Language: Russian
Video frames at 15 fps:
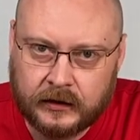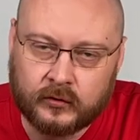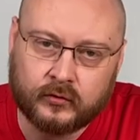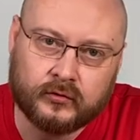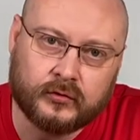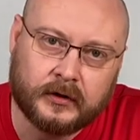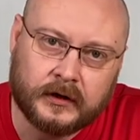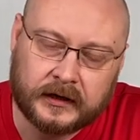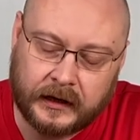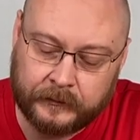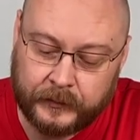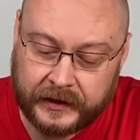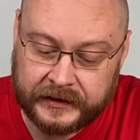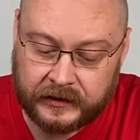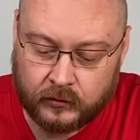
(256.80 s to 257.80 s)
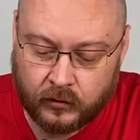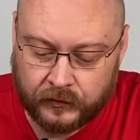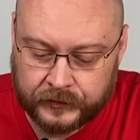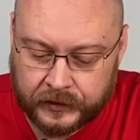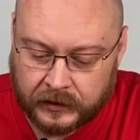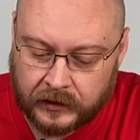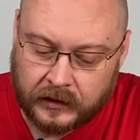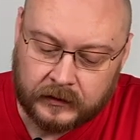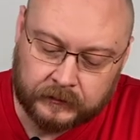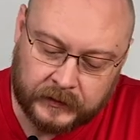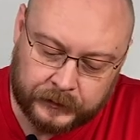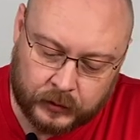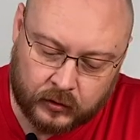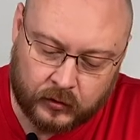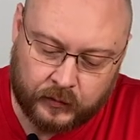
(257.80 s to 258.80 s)
у компании Офнер, мы
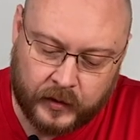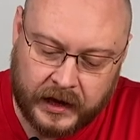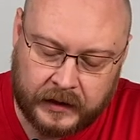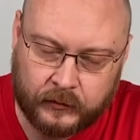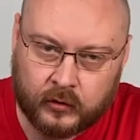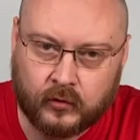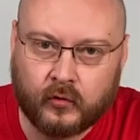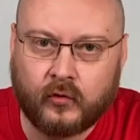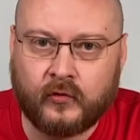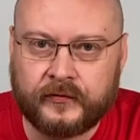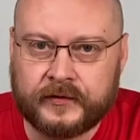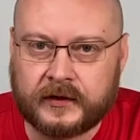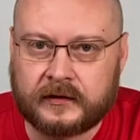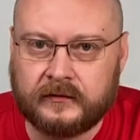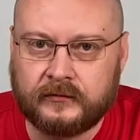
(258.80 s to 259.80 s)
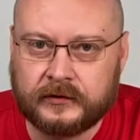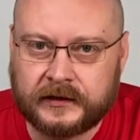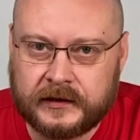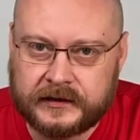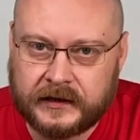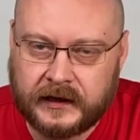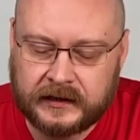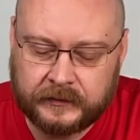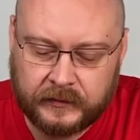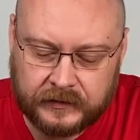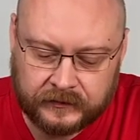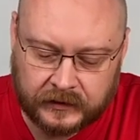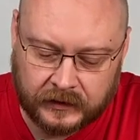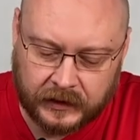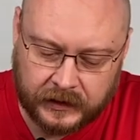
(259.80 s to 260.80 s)
покупаем у Офнера вот эти
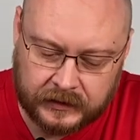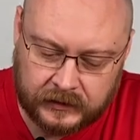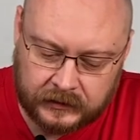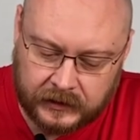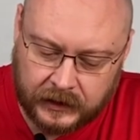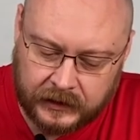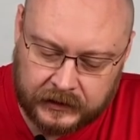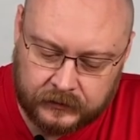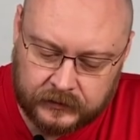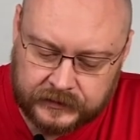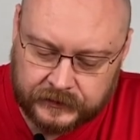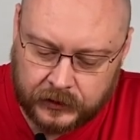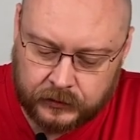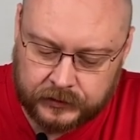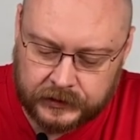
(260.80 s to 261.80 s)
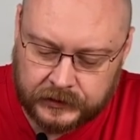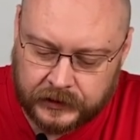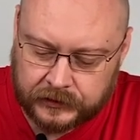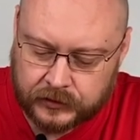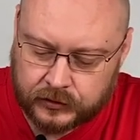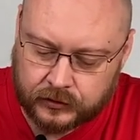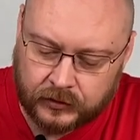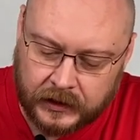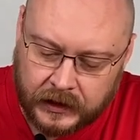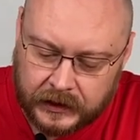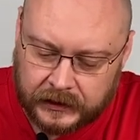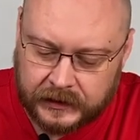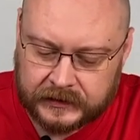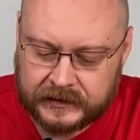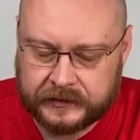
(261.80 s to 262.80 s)
отбивки. И они наклеивают свою этикеточку.
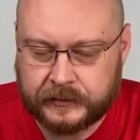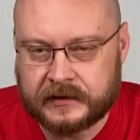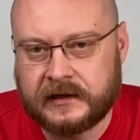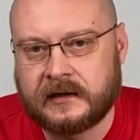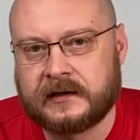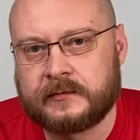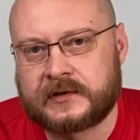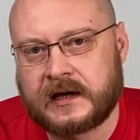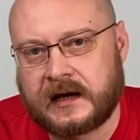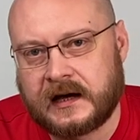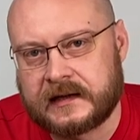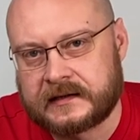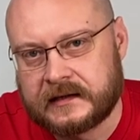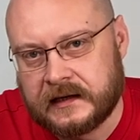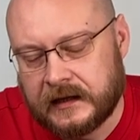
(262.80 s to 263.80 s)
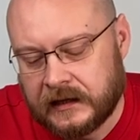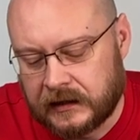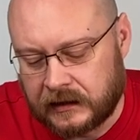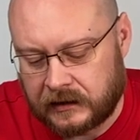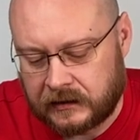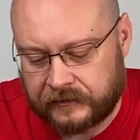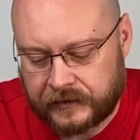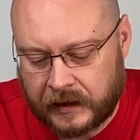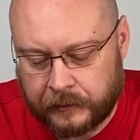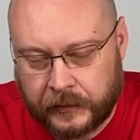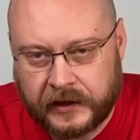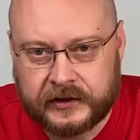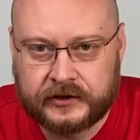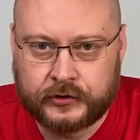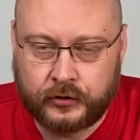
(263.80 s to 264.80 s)
Если мы делаем заказ а, в
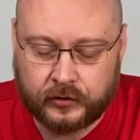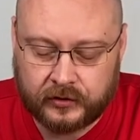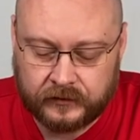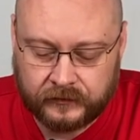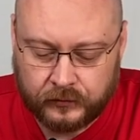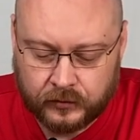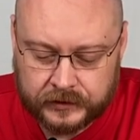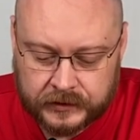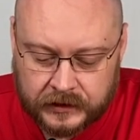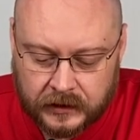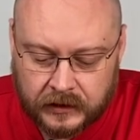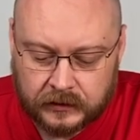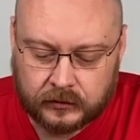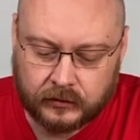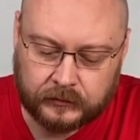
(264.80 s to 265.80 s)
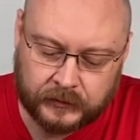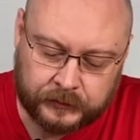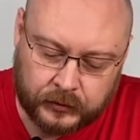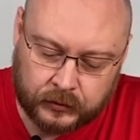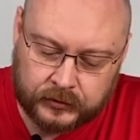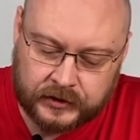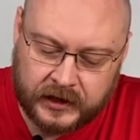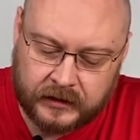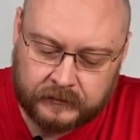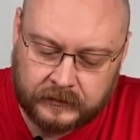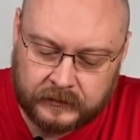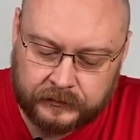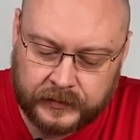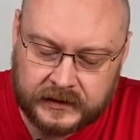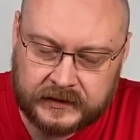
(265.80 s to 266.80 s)
компании Шрёкин Фукс, то мы получаем
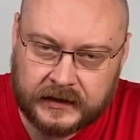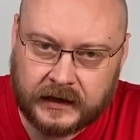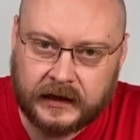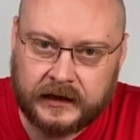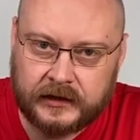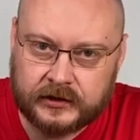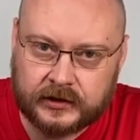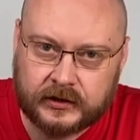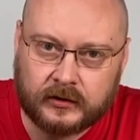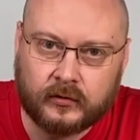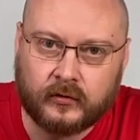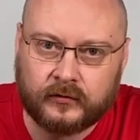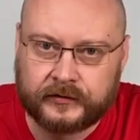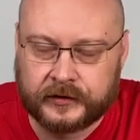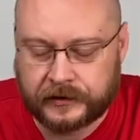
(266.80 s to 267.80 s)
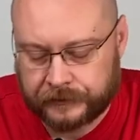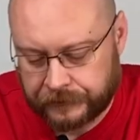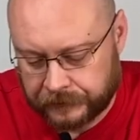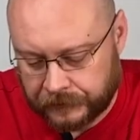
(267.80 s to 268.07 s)
без наклеечки Офнер.